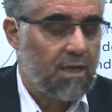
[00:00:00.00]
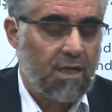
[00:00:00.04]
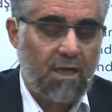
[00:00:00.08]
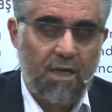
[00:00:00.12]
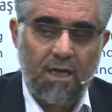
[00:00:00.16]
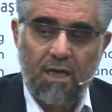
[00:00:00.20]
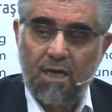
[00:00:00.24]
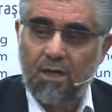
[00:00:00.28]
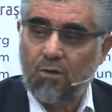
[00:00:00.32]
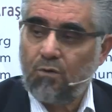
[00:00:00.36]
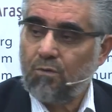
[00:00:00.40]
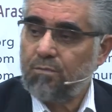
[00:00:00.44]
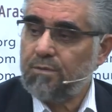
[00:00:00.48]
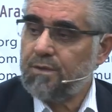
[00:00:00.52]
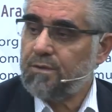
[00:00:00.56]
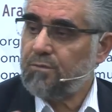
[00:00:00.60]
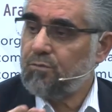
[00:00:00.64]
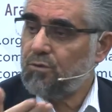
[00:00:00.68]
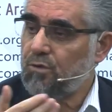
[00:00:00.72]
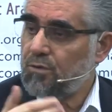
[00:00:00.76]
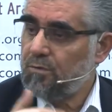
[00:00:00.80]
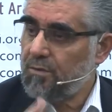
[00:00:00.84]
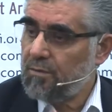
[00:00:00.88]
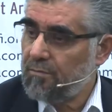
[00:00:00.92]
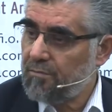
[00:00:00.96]
Ha, o bir
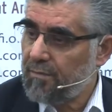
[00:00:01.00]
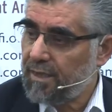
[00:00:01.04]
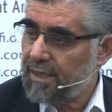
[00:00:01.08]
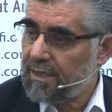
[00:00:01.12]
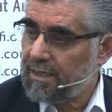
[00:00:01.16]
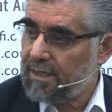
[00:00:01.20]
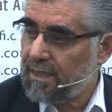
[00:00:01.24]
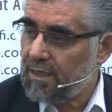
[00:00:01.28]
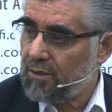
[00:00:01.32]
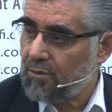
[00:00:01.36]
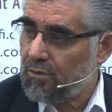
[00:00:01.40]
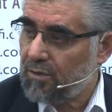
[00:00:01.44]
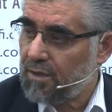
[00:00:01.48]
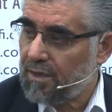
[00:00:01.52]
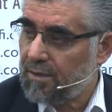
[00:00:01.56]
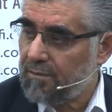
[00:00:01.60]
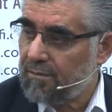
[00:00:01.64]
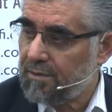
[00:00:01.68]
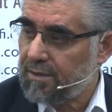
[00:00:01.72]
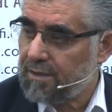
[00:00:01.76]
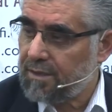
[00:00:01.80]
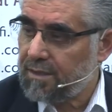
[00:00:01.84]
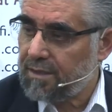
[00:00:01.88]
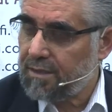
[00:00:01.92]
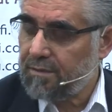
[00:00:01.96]
mümin Mekkeli
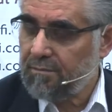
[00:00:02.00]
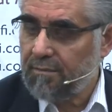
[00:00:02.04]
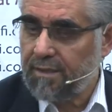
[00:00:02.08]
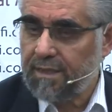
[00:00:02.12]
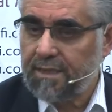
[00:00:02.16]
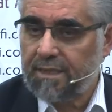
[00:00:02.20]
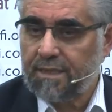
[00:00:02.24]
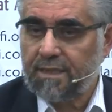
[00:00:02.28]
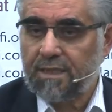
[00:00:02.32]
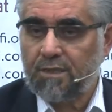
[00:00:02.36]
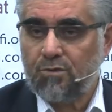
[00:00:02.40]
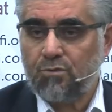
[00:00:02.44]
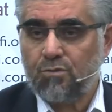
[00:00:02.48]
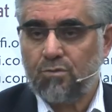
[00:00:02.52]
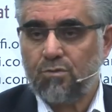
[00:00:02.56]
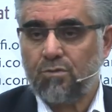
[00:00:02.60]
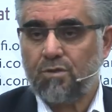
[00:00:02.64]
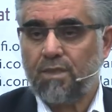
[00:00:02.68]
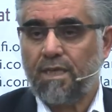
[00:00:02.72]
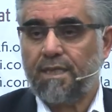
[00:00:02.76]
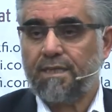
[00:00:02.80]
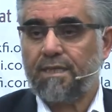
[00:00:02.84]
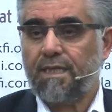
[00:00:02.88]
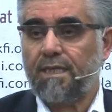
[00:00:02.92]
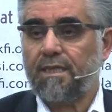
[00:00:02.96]
olabilirdi. Mekke'de
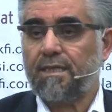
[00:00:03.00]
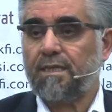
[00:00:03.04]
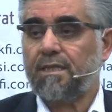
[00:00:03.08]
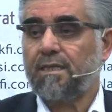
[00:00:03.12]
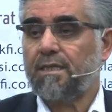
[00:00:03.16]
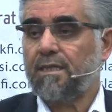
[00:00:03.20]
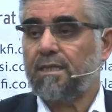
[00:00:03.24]
zaten